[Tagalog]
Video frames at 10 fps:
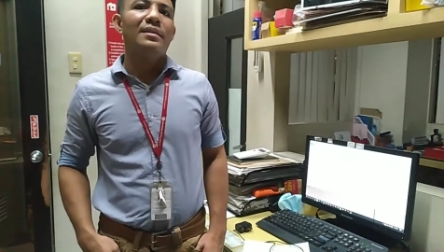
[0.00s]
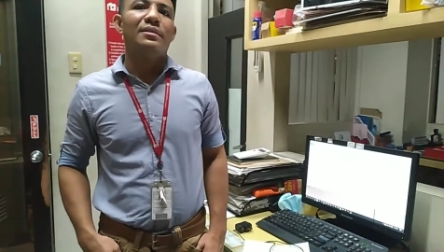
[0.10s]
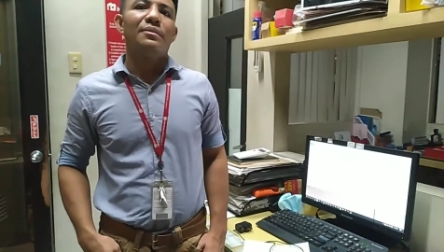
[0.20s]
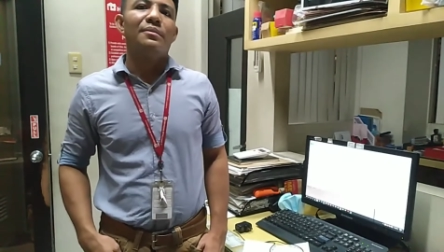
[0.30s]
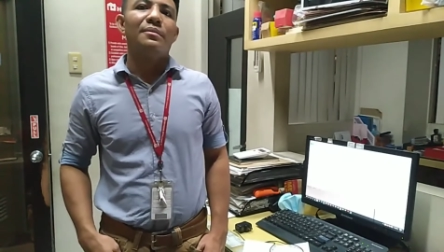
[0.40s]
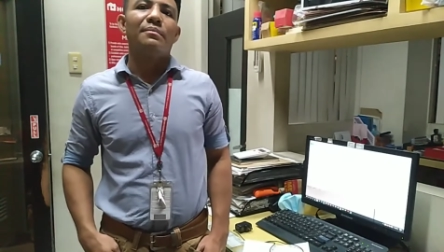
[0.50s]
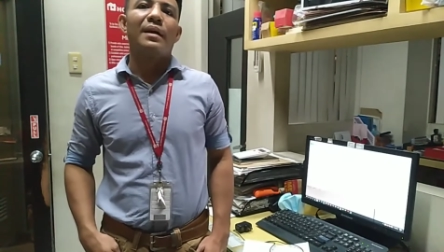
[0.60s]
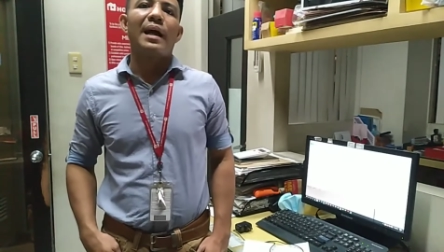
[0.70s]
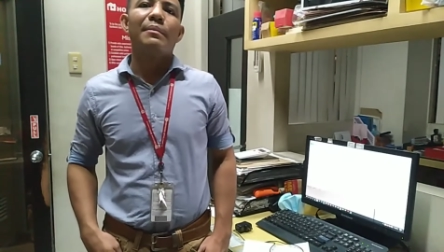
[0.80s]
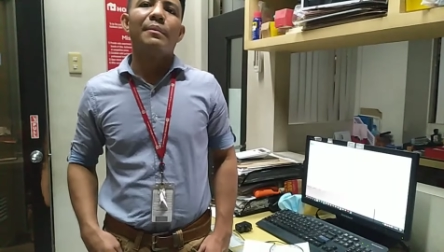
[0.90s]
So
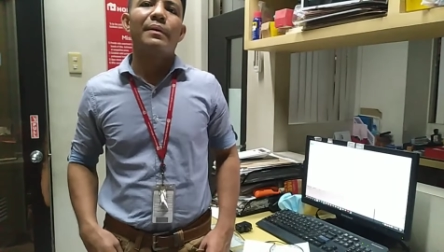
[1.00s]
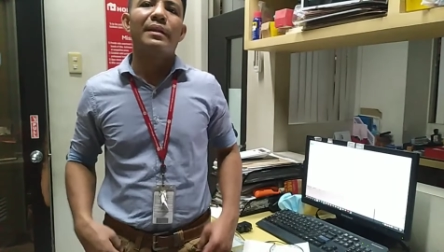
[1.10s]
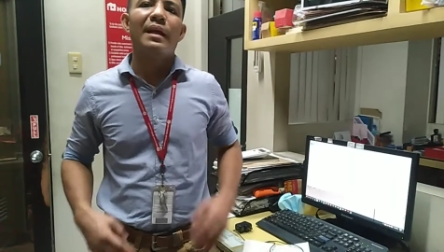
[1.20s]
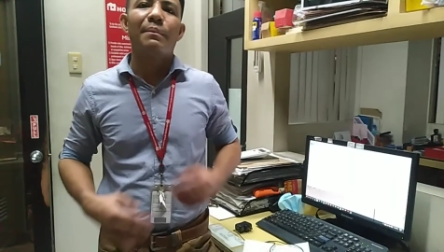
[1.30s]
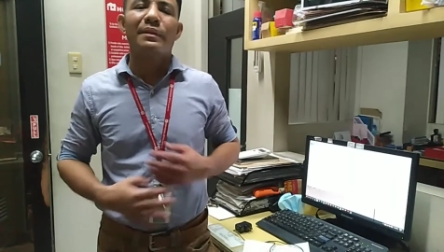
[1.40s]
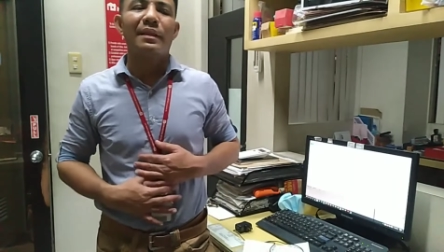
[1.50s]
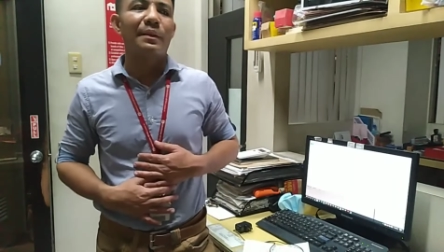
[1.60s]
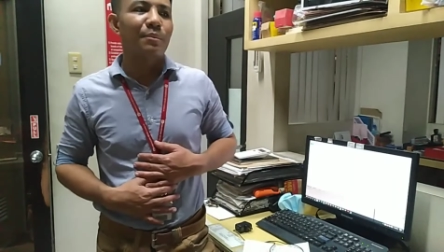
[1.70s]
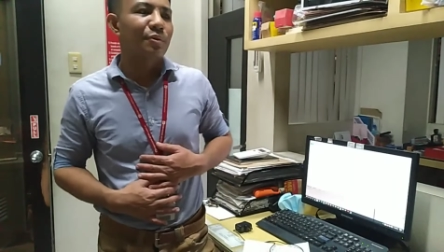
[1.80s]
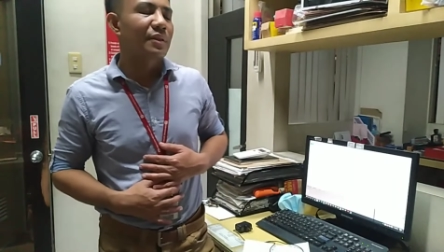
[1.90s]
marami pa rin dapat
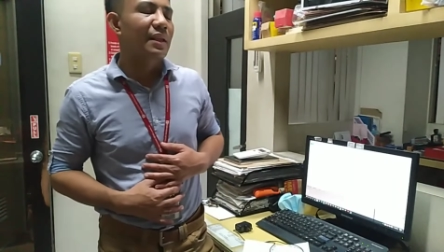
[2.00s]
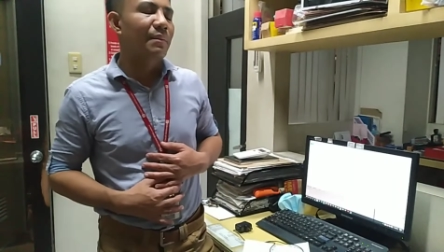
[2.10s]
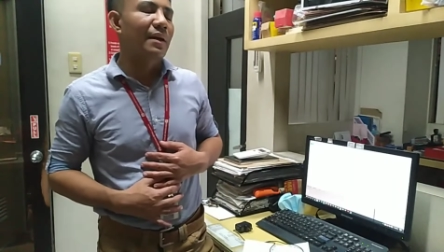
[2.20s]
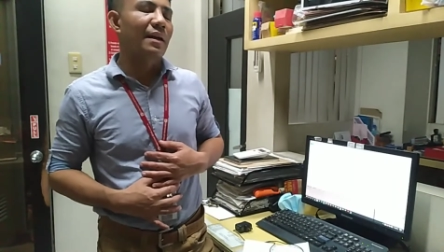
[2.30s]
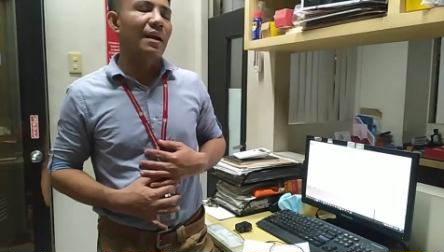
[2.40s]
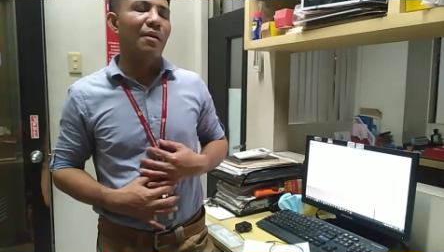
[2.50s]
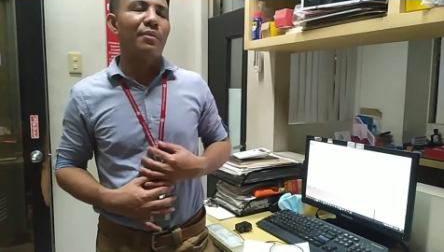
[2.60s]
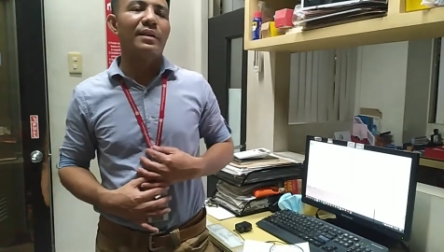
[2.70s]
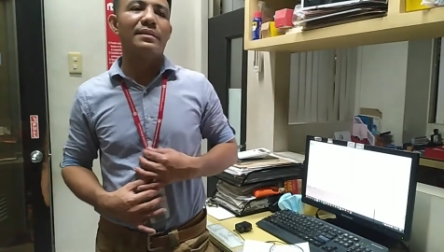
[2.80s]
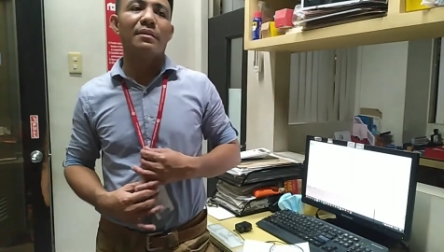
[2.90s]
tatapusin ng mga
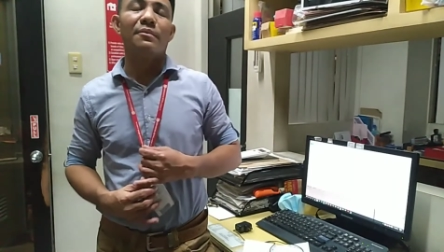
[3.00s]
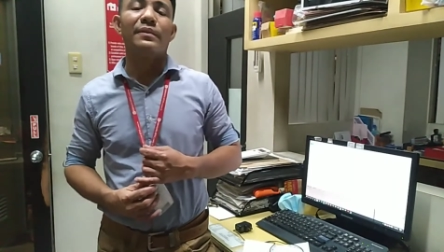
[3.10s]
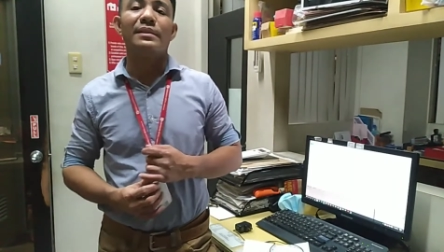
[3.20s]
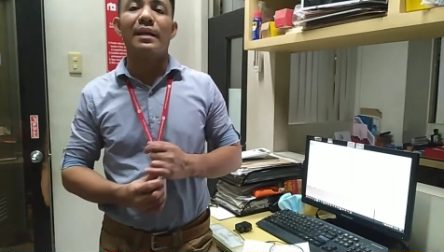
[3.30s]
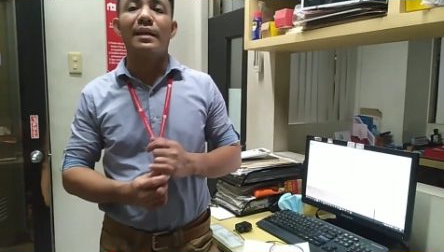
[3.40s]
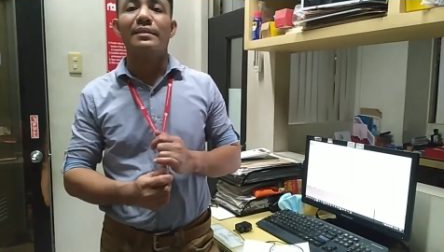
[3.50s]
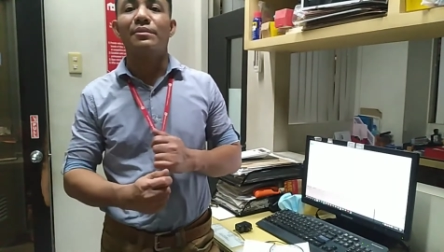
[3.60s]
gagawin sa office guys.